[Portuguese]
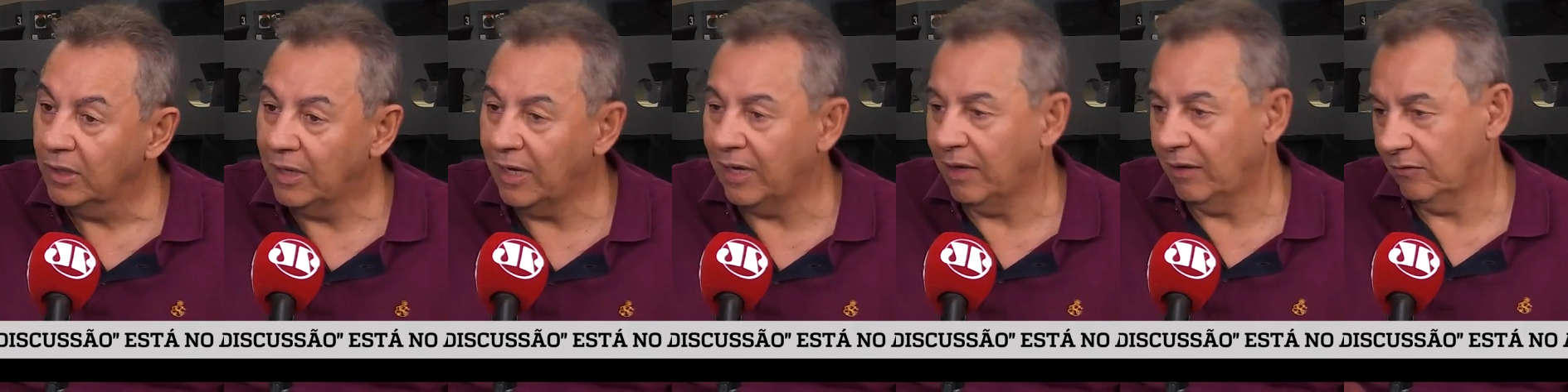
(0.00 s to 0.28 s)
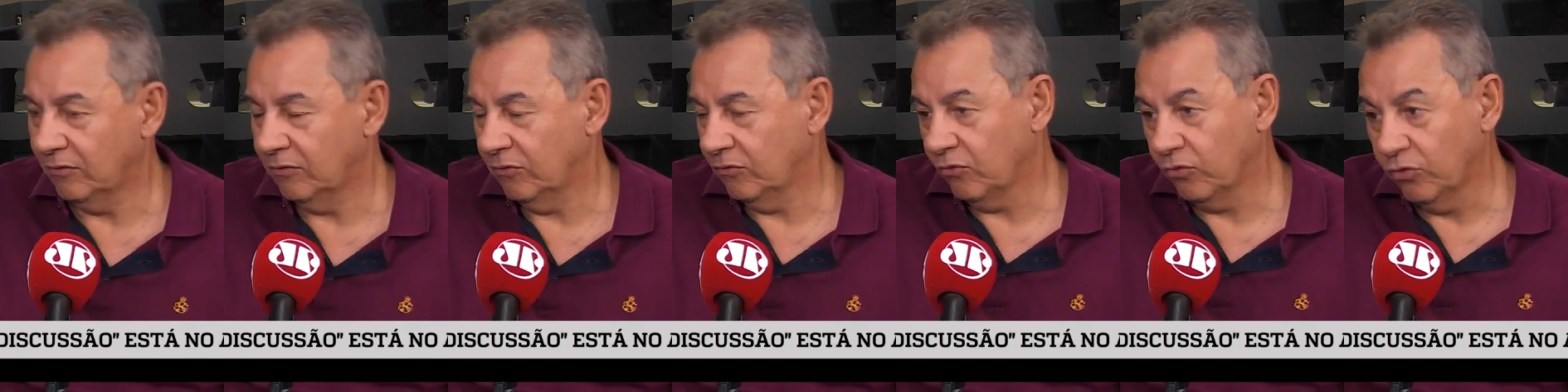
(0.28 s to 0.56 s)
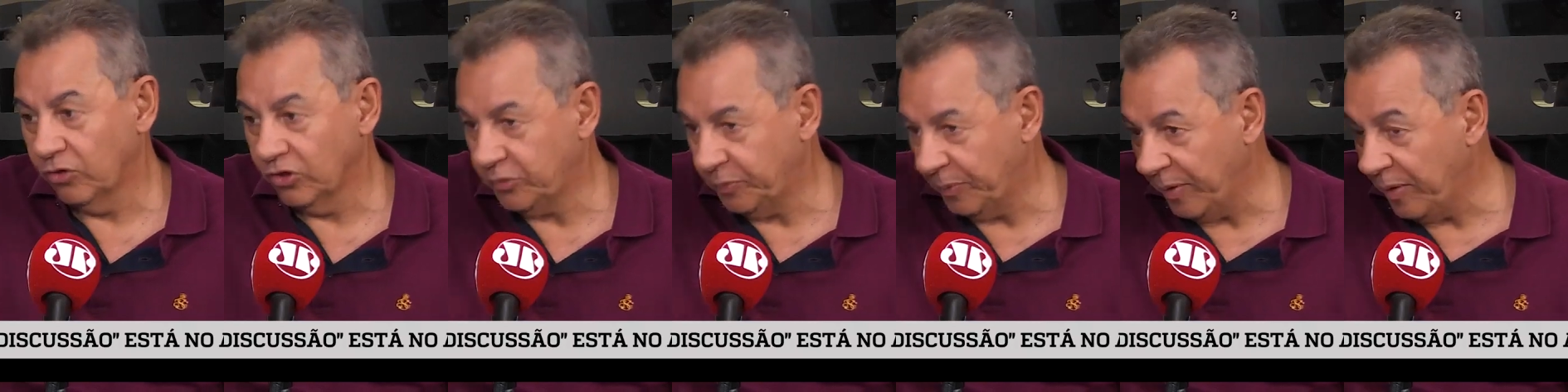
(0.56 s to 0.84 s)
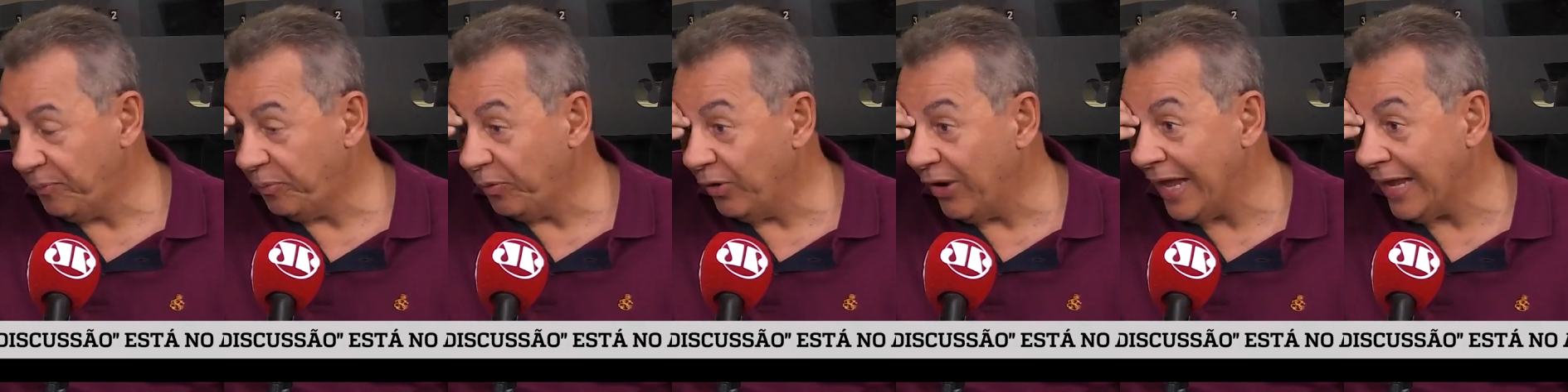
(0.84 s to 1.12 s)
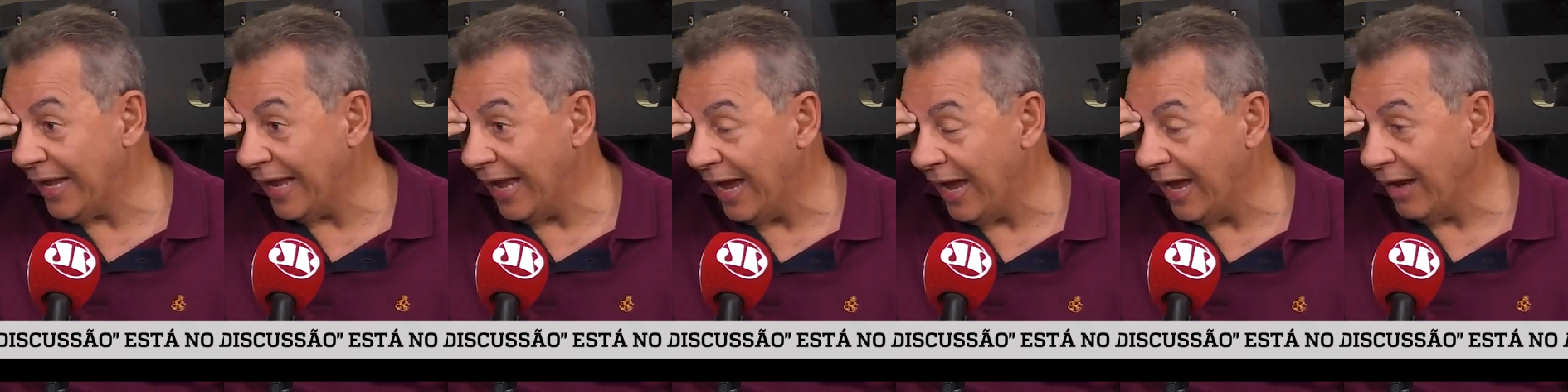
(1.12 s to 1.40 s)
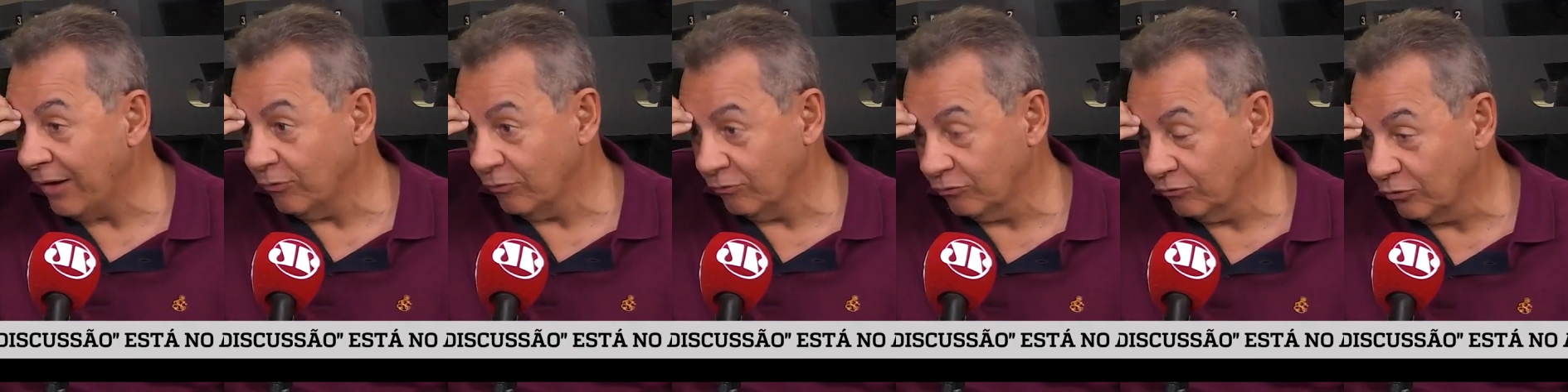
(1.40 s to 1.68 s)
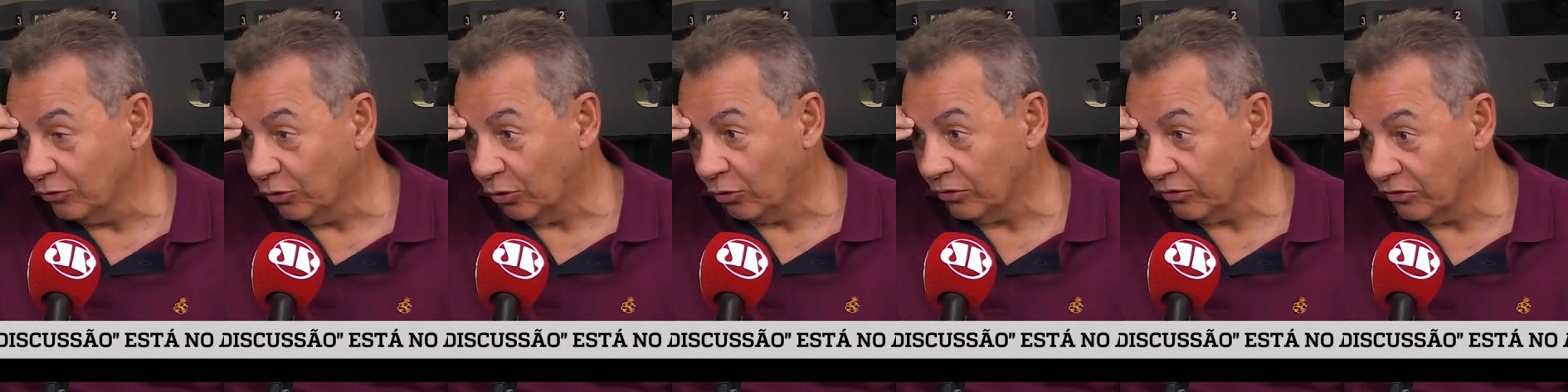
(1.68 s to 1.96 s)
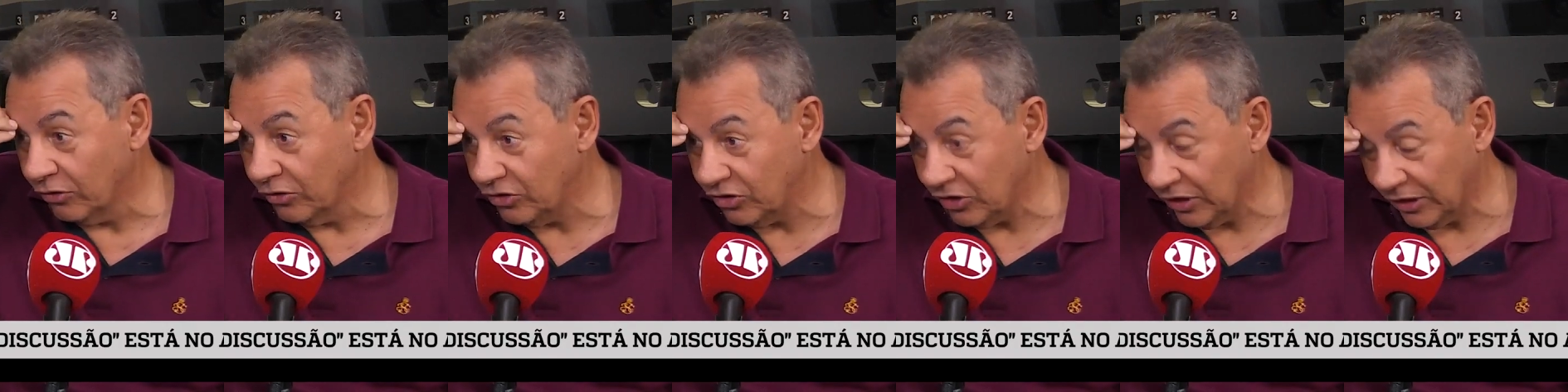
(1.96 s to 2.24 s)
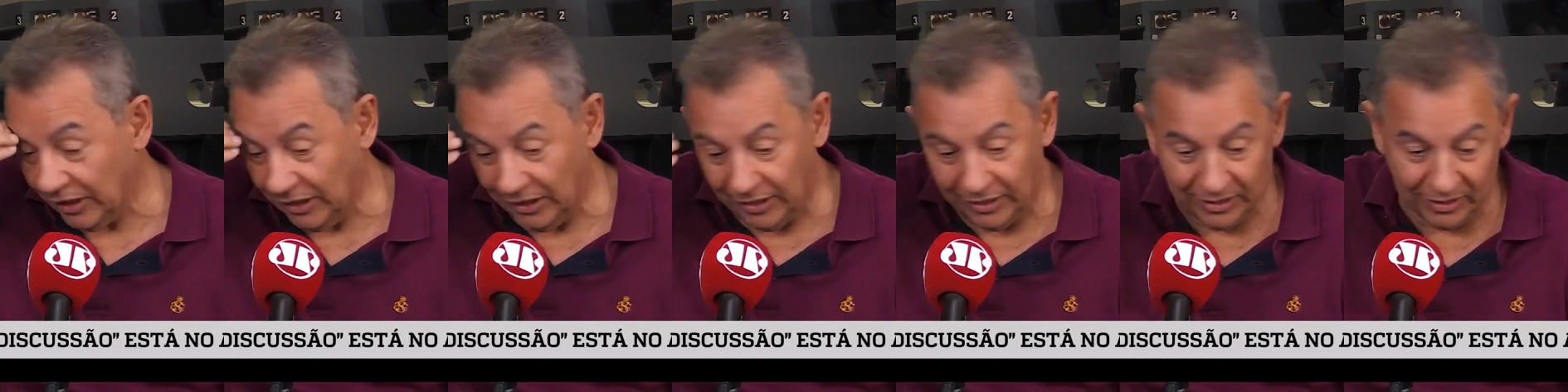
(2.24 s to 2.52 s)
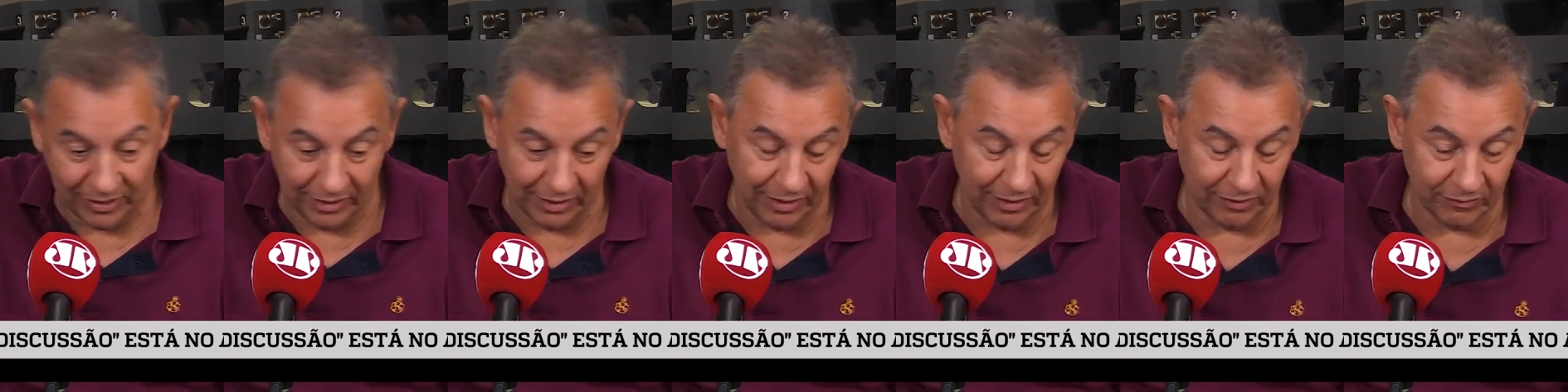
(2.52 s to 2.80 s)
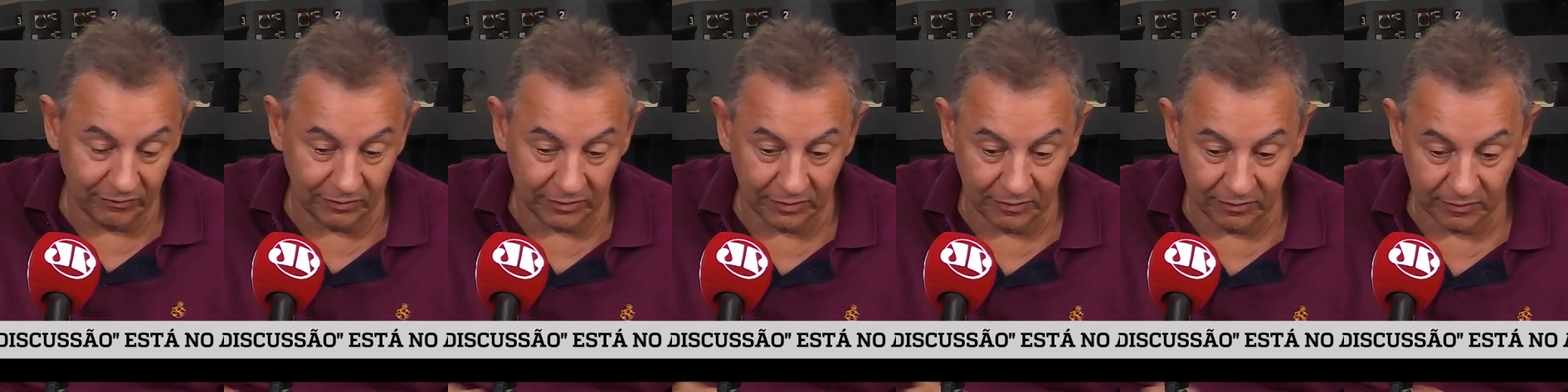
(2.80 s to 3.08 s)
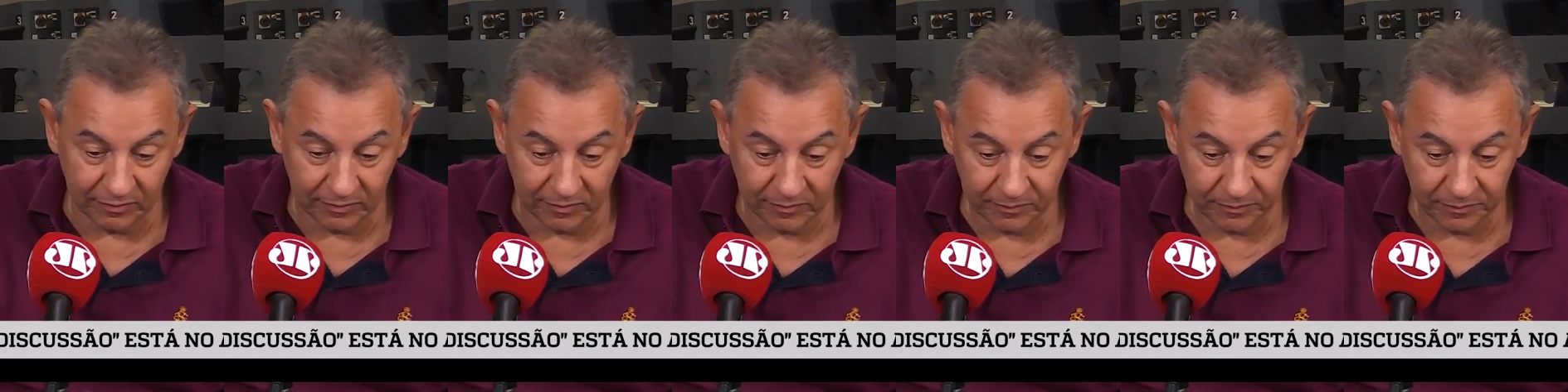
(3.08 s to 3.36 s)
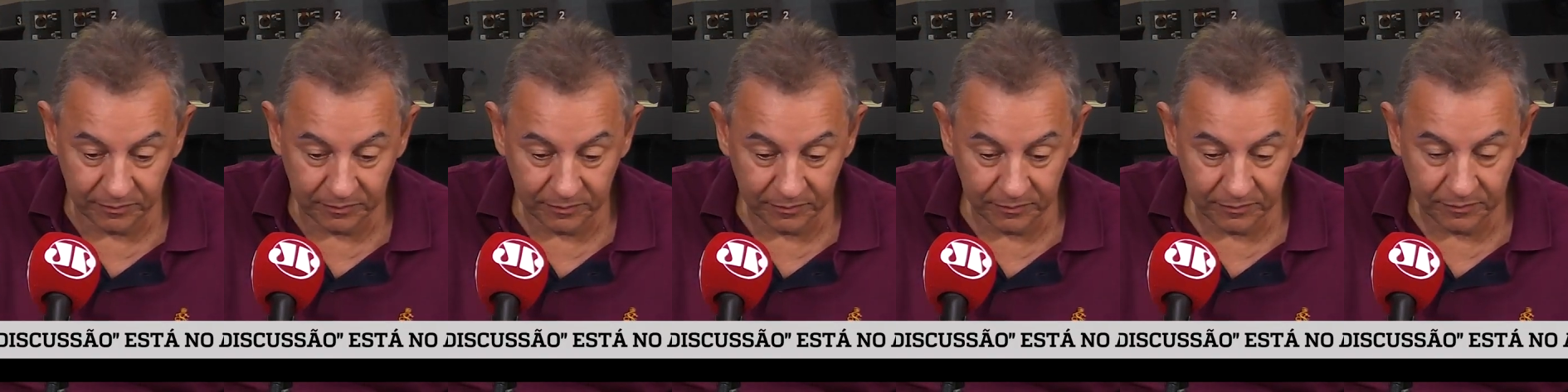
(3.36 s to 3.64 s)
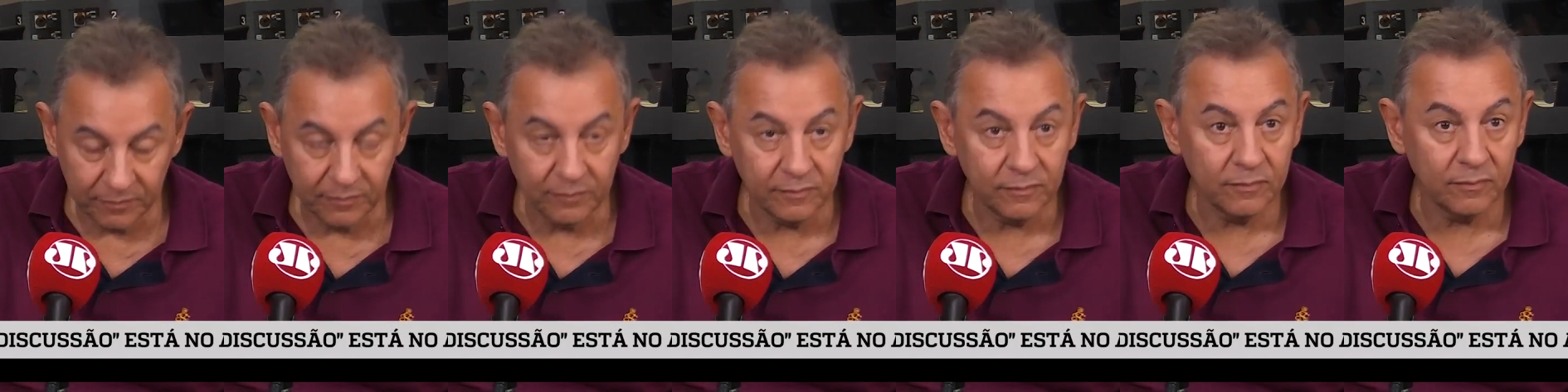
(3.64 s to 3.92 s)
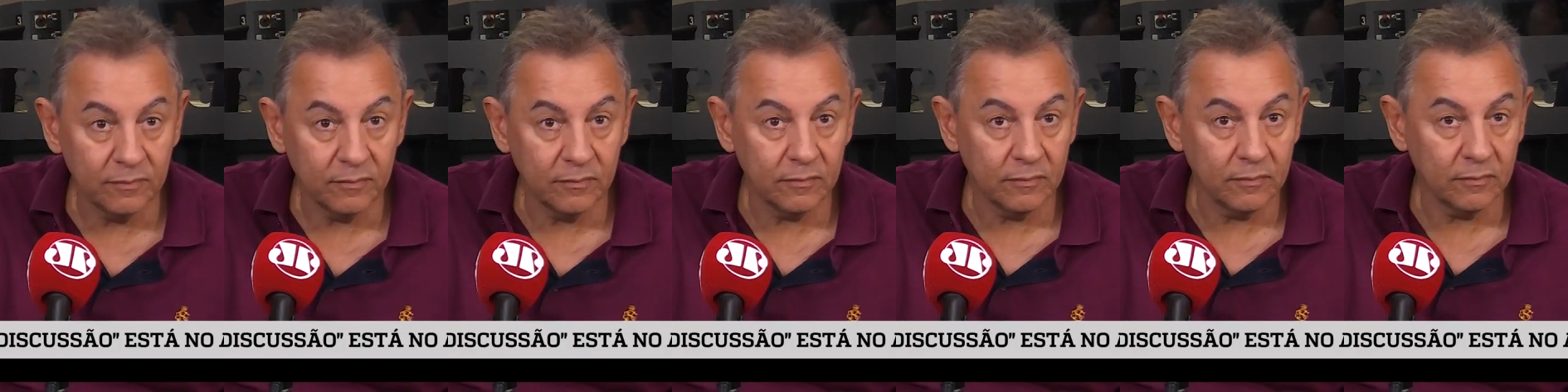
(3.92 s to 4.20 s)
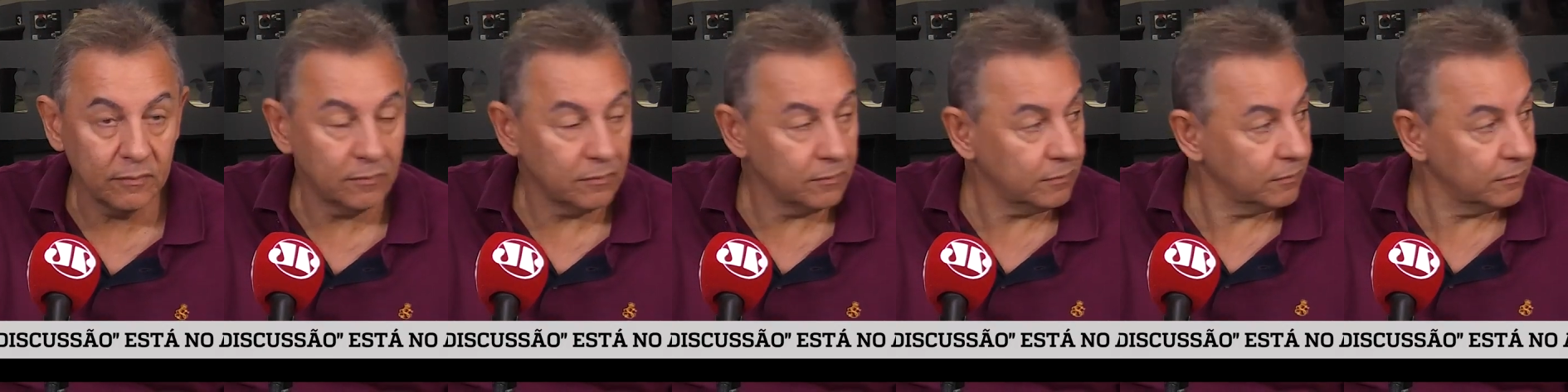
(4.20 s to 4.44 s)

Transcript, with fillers: Ah, o os é. é... é um dono de Xing é, Ling. É, claro, é, há rádios